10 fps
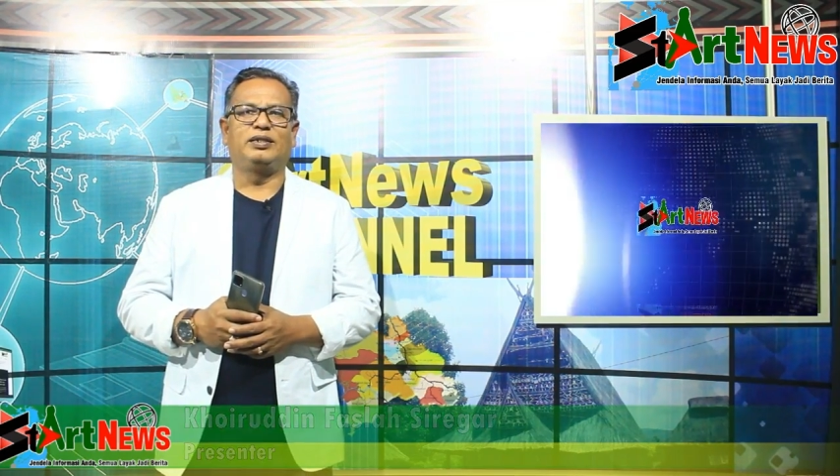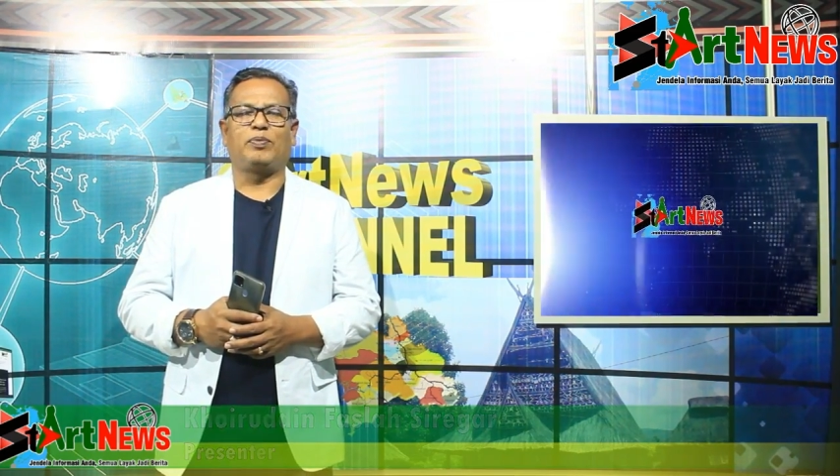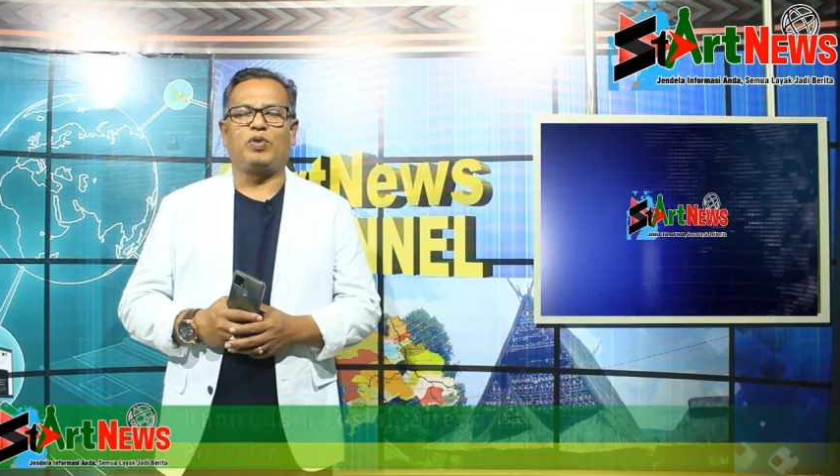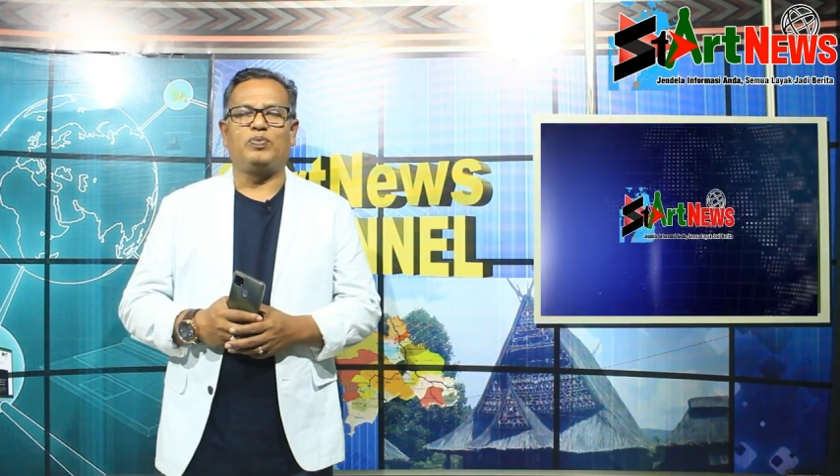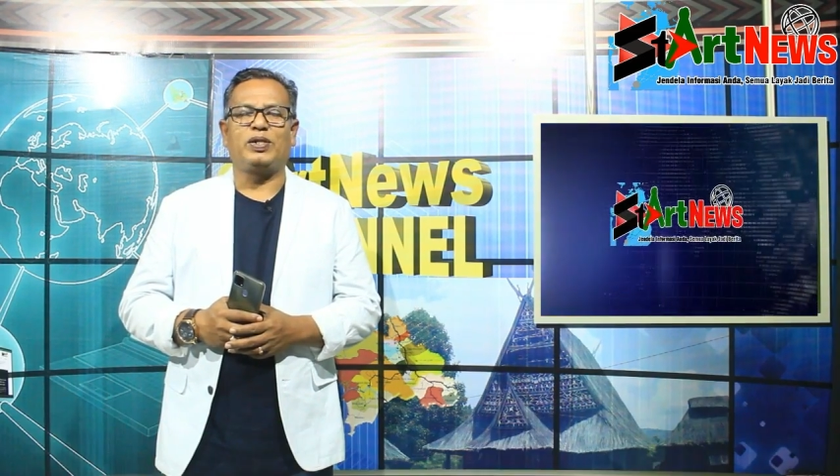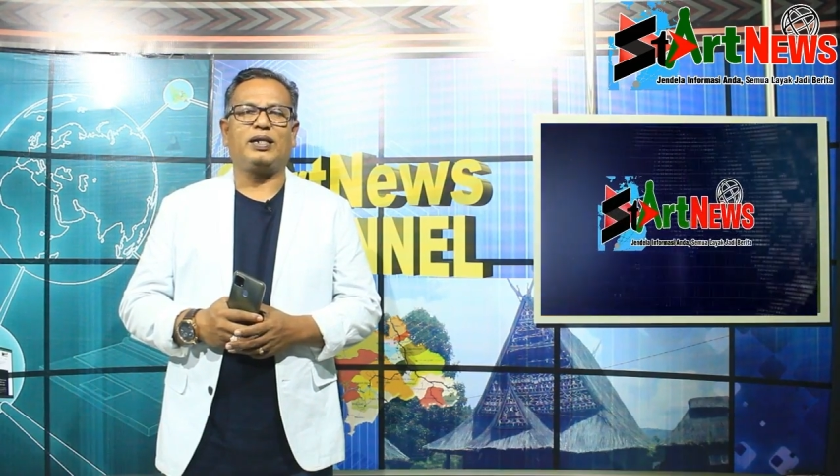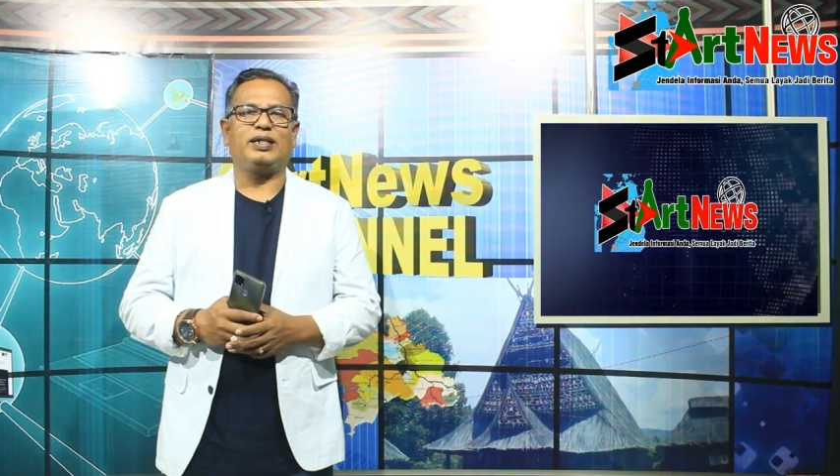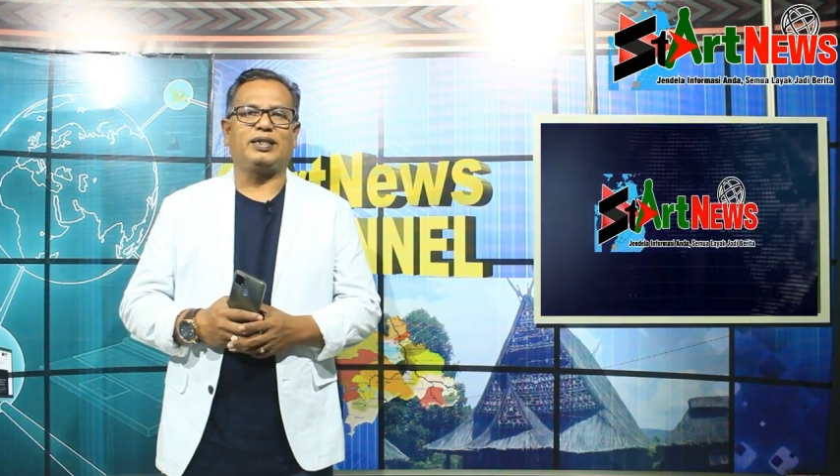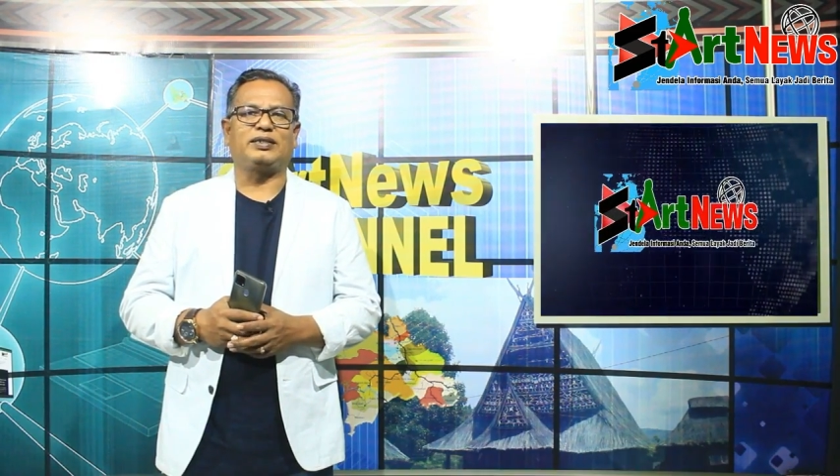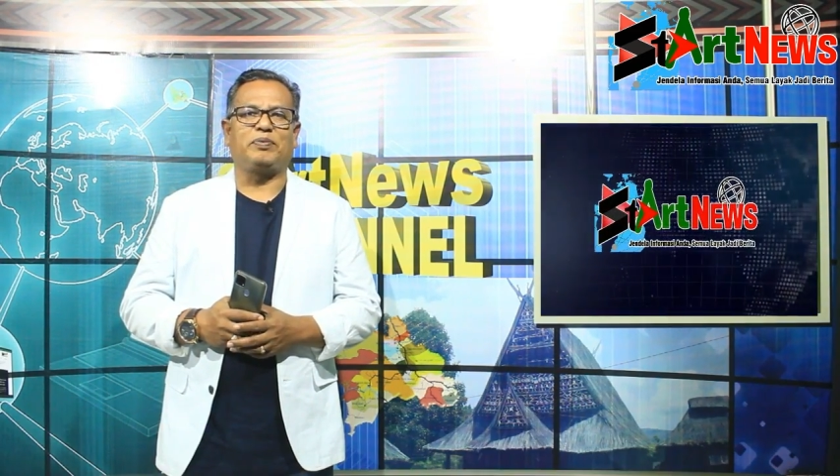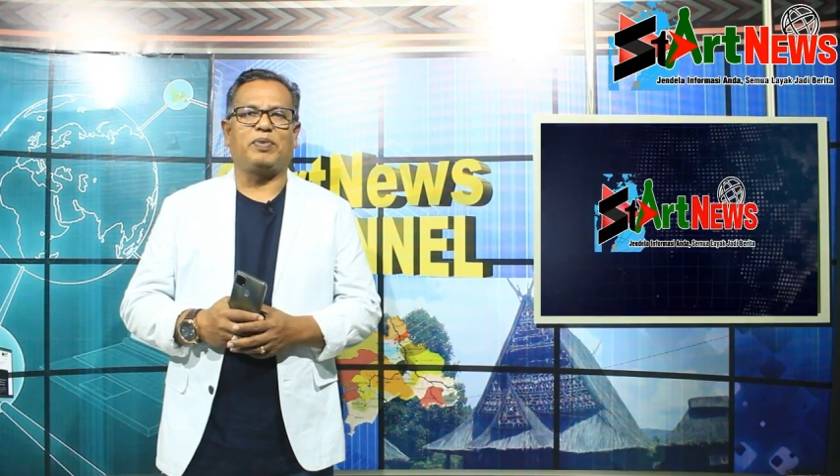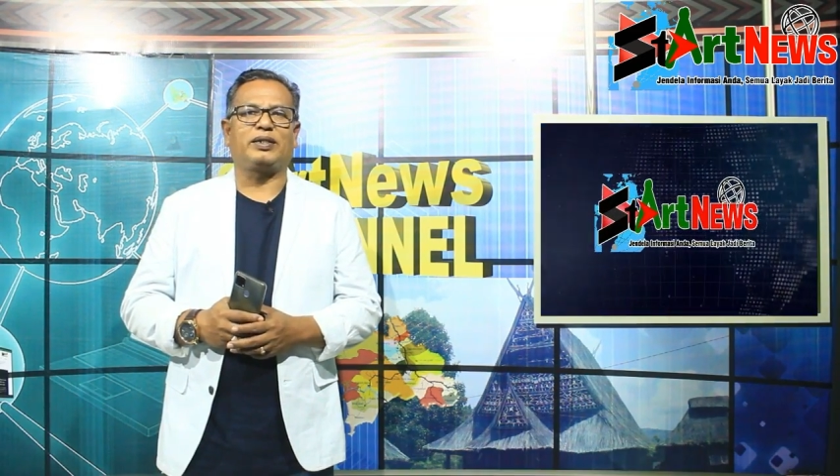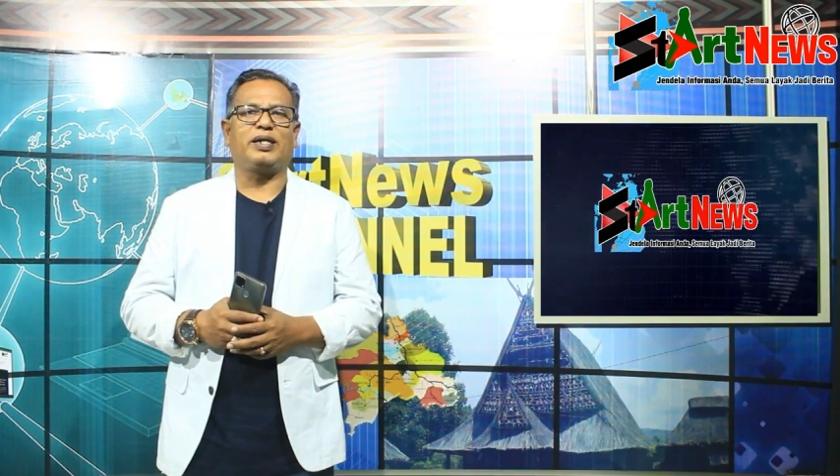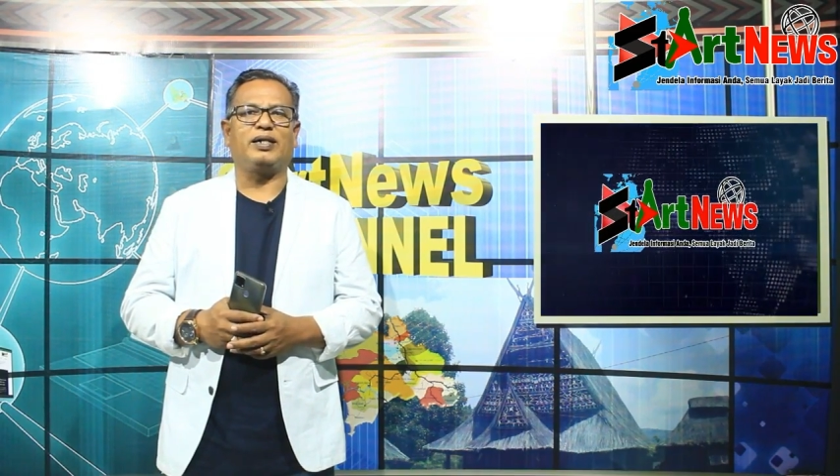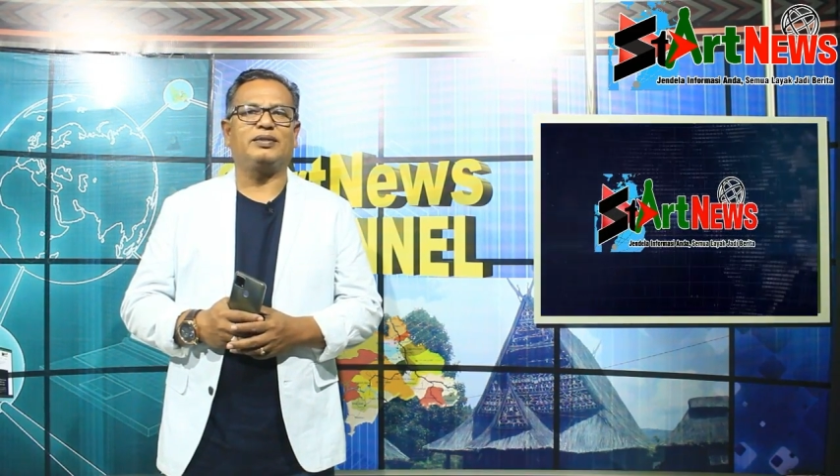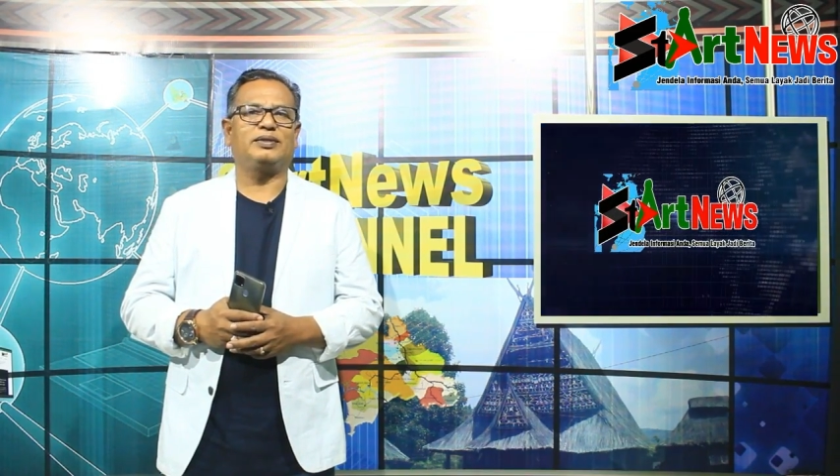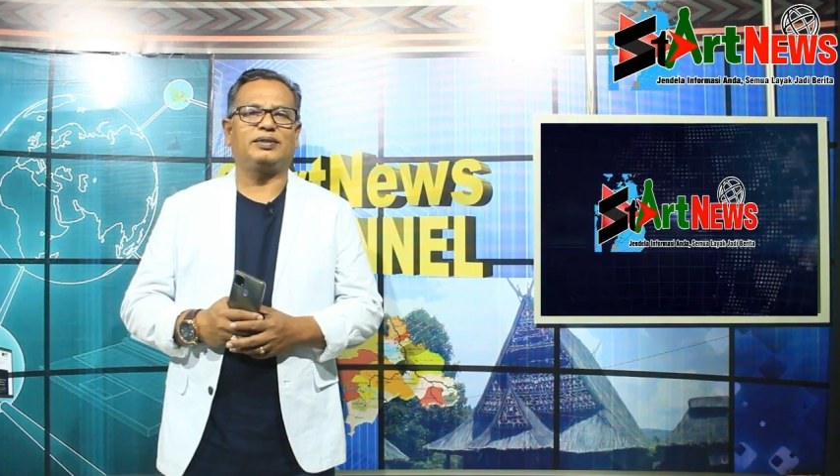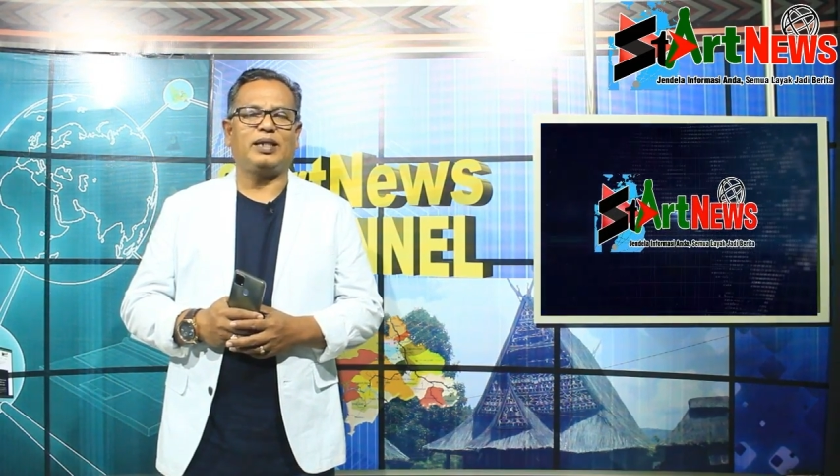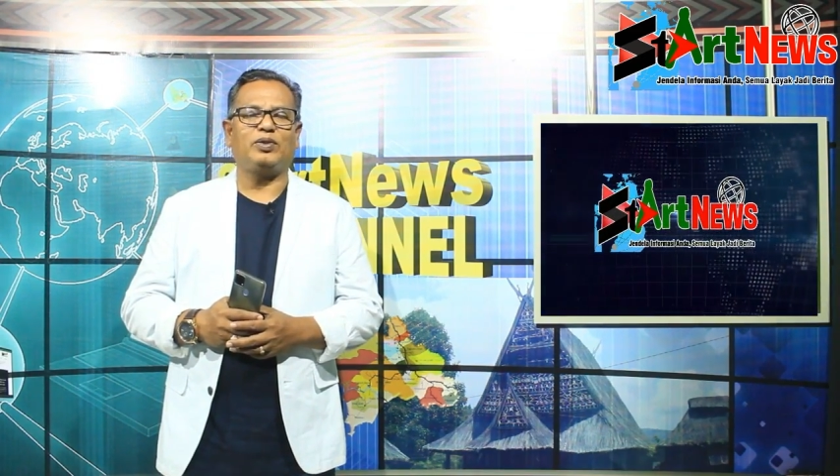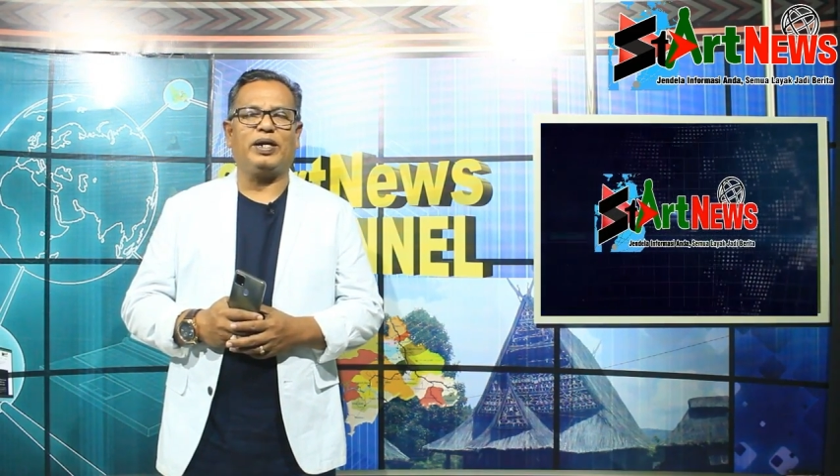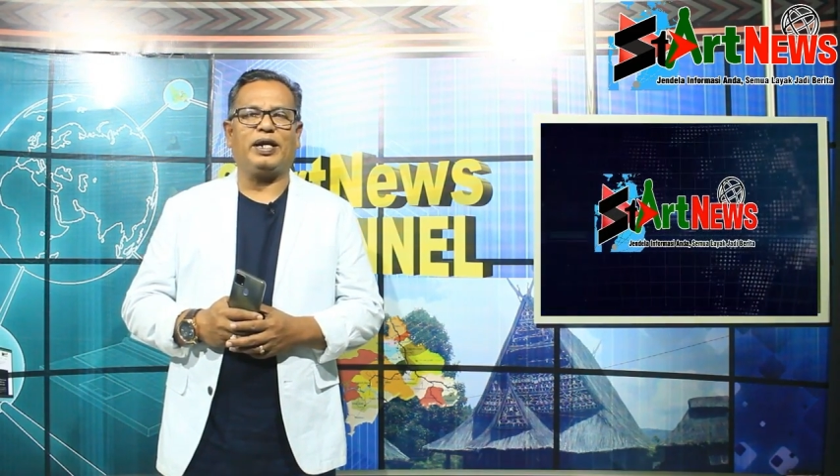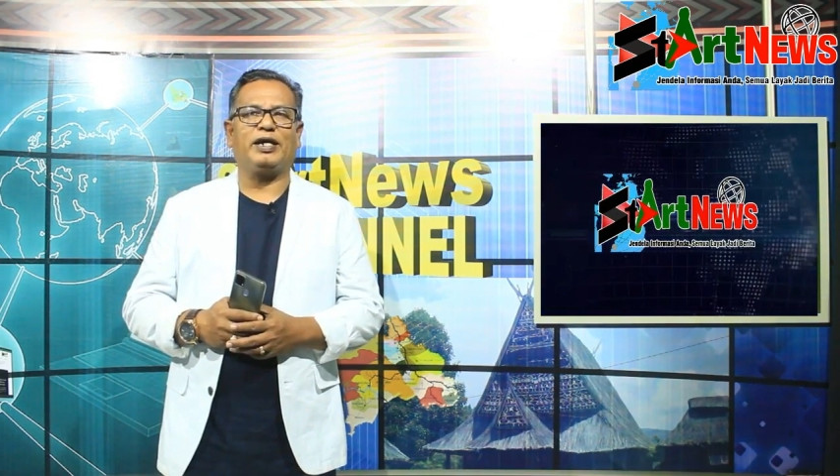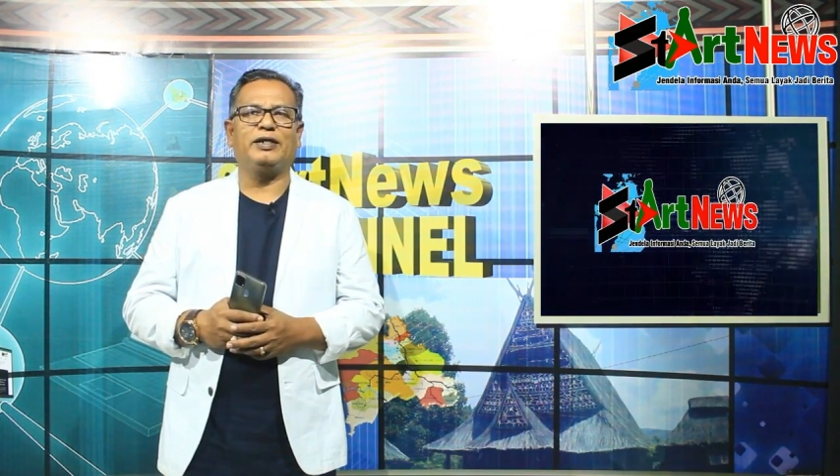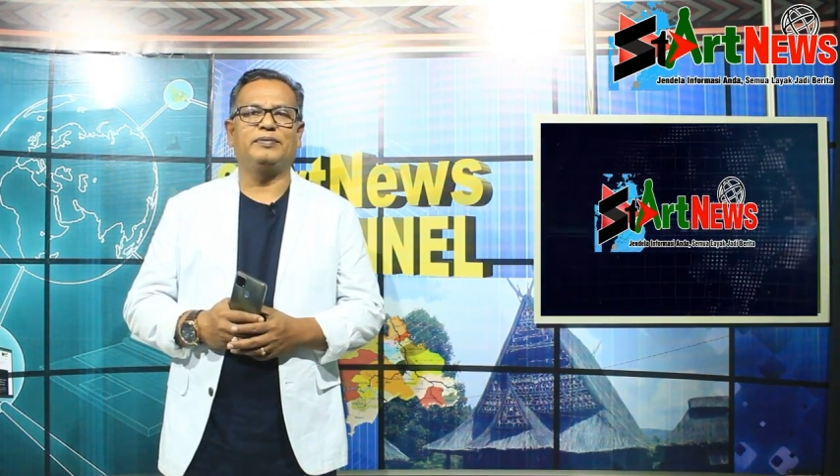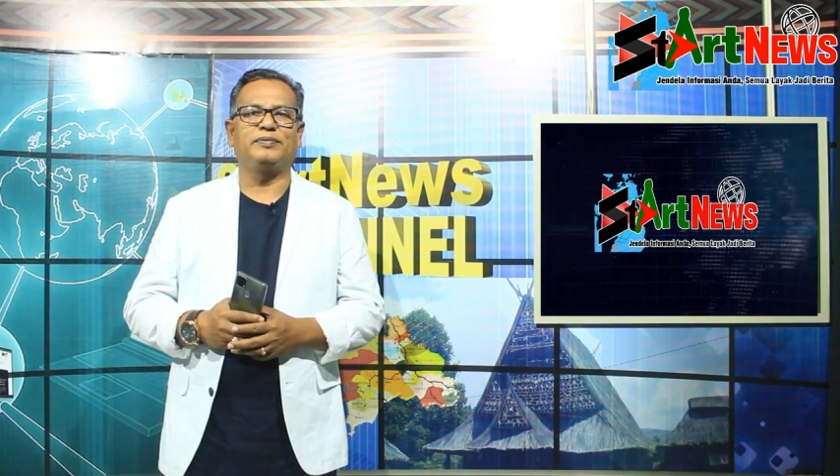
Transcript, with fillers: Sebelumnya kita simak yang satu ini